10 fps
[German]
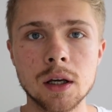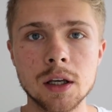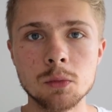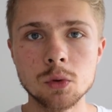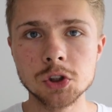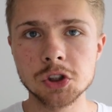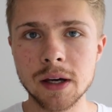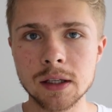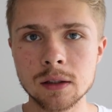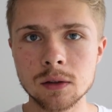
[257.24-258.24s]

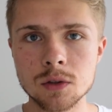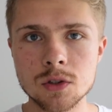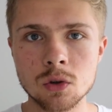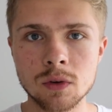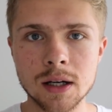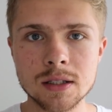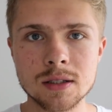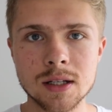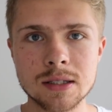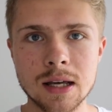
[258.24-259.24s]
Immunschwächen und
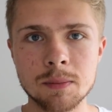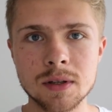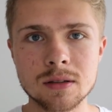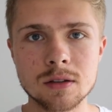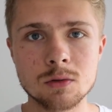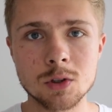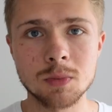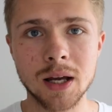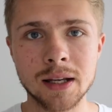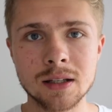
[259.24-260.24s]
sowas. Deshalb ist es zum
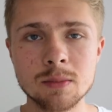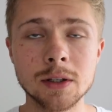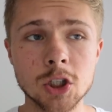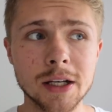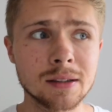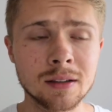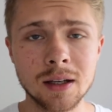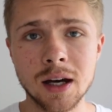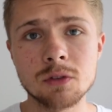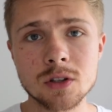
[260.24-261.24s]
Beispiel eine ziemlich schlechte
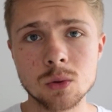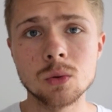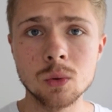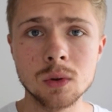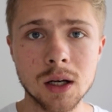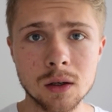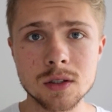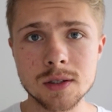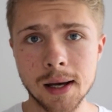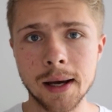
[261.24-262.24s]
Idee, einfach so ein Huhn
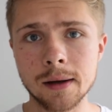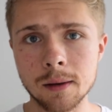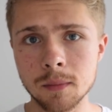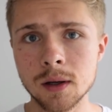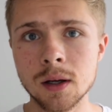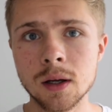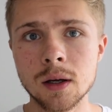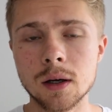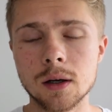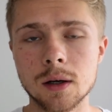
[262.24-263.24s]
aus einem,
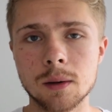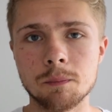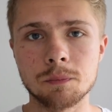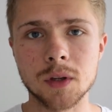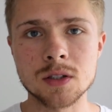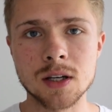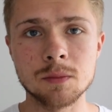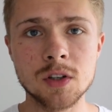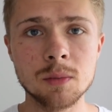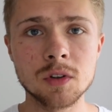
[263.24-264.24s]
ähm, aus
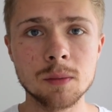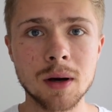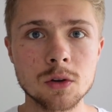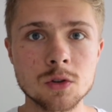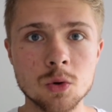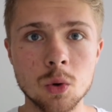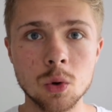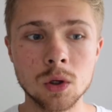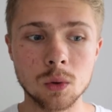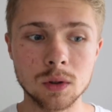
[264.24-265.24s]
einem Tierbetrieb
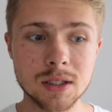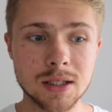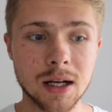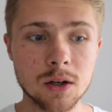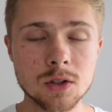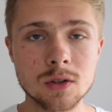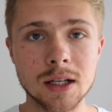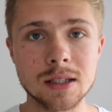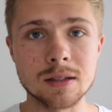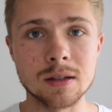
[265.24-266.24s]
rauszuholen und es dann
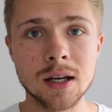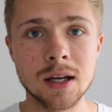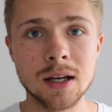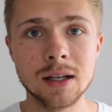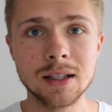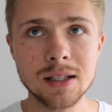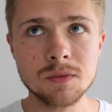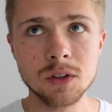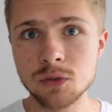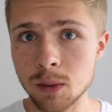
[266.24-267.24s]
auszusetzen.
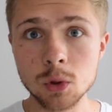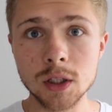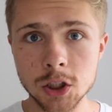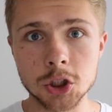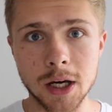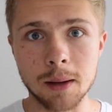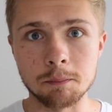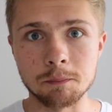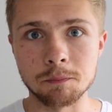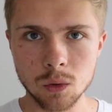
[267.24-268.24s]
Das wird vermutlich
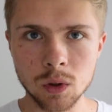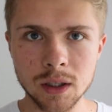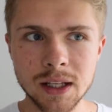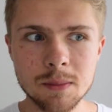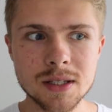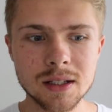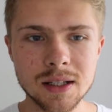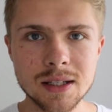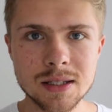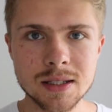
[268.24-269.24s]
sterben. Und in dem Sinne
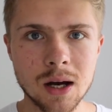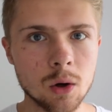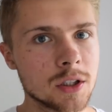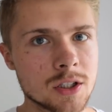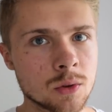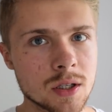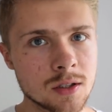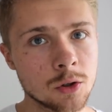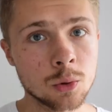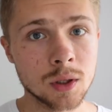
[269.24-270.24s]
ist es auch nicht so, dass
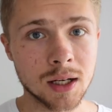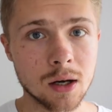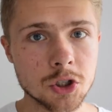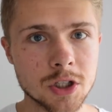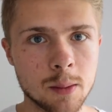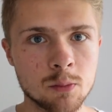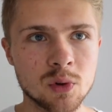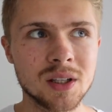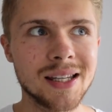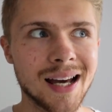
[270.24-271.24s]
die Kühe dann aussterben
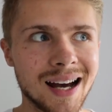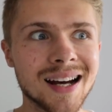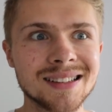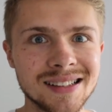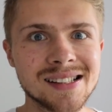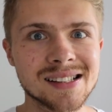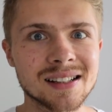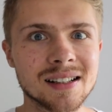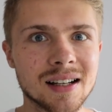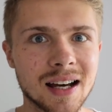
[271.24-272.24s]
würden. Ja,
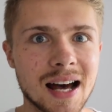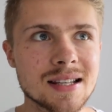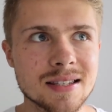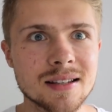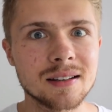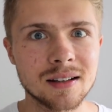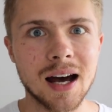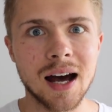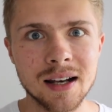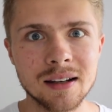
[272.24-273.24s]
diese Rasse
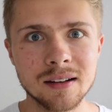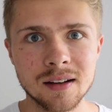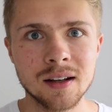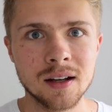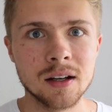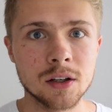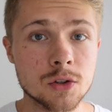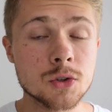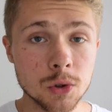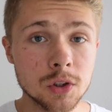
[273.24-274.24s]
an
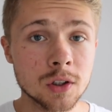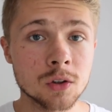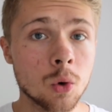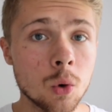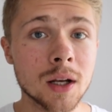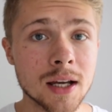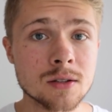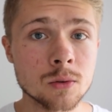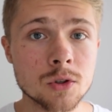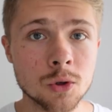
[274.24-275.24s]
gezüchteten
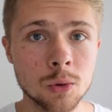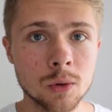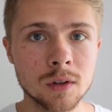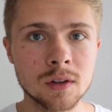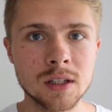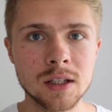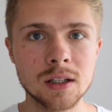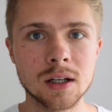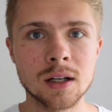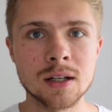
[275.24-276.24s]
Hochleistungskühen, die
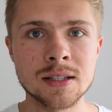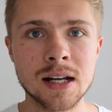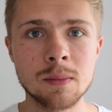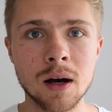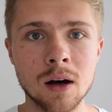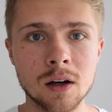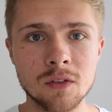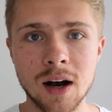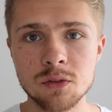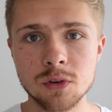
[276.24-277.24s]
äh, selber
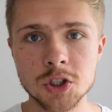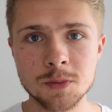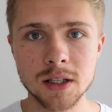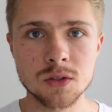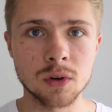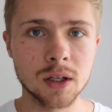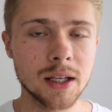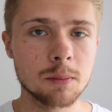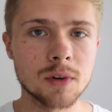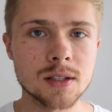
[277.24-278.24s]
qualvoll, schmerzvoll
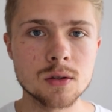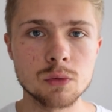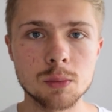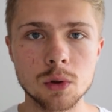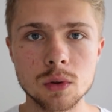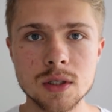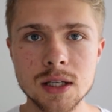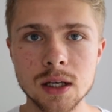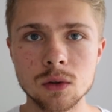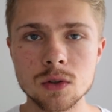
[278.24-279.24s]
leben, weil sie so viel
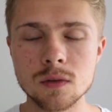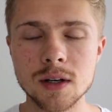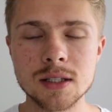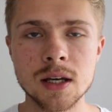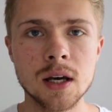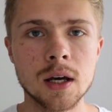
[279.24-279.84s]
produzieren und sowas,